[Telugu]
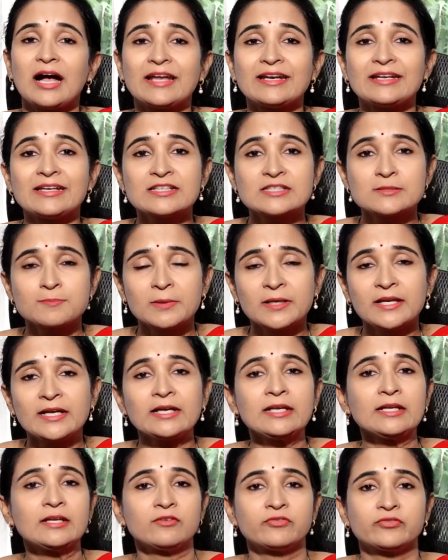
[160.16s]

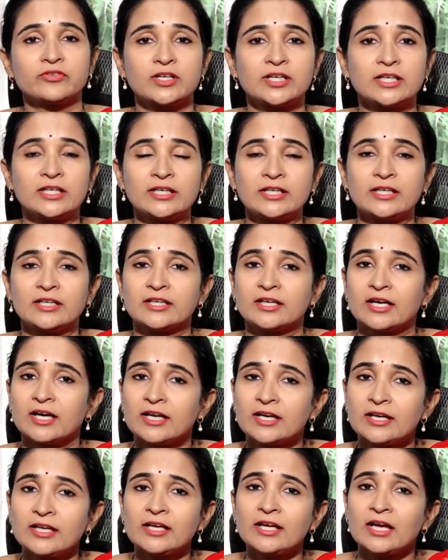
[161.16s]
అన్ఎక్స్ప్లెయిన్డ్ ఇన్ఫర్టిలిటీ
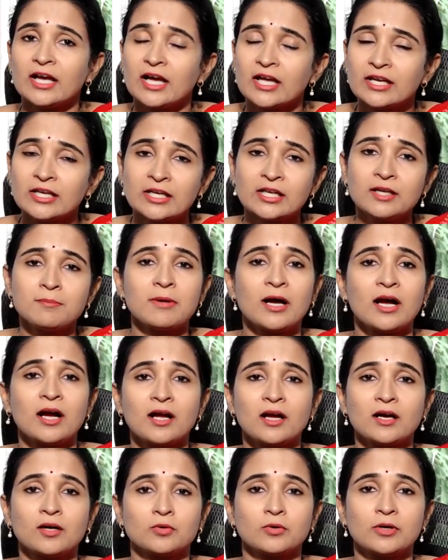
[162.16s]
అంటే అన్నీ
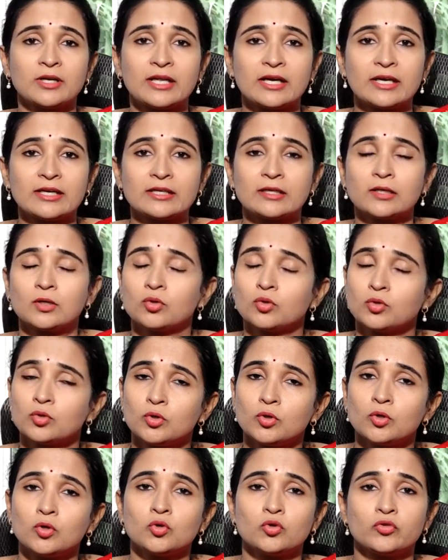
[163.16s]
బాగా ఉంటాయి
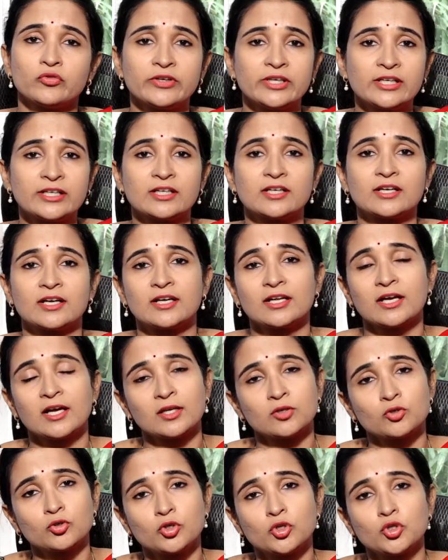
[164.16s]
గుడ్లు
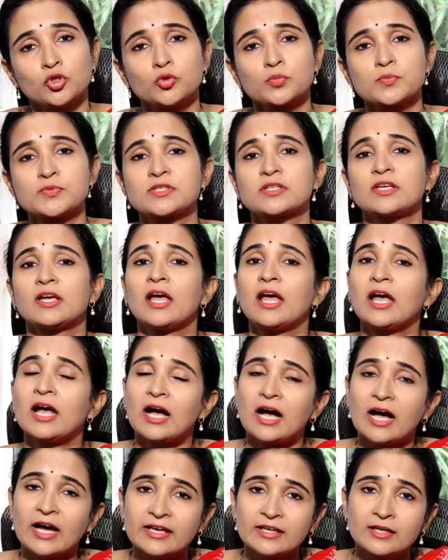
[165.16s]
వీర్యకణాలు ట్యూబ్స్
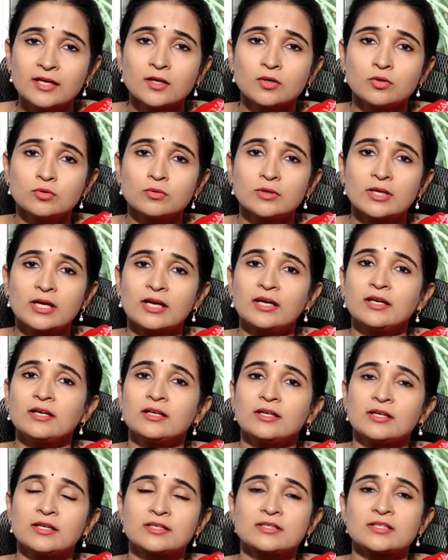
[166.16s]
అయినా కూడా
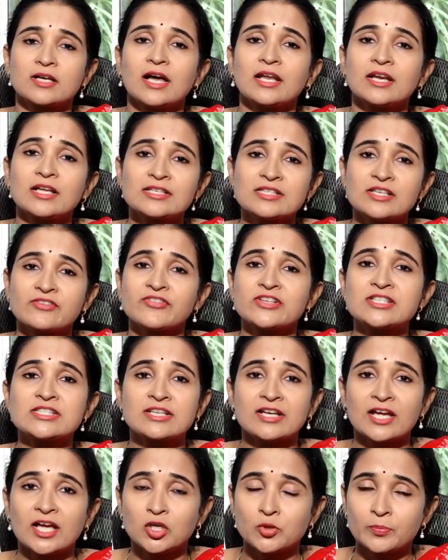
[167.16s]
చాలా
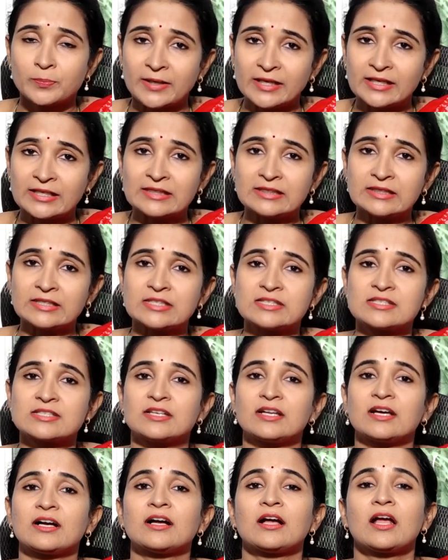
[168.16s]
సంవత్సరాలు
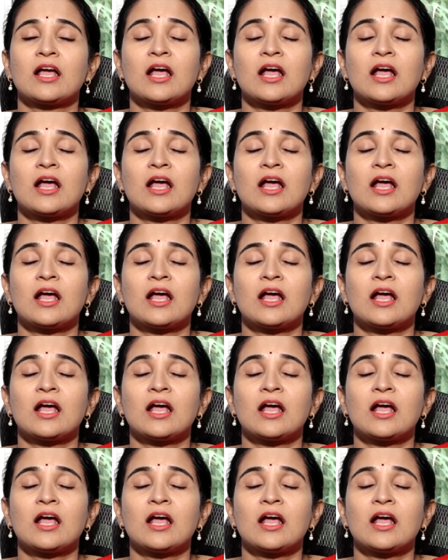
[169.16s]
ప్రయత్నించిన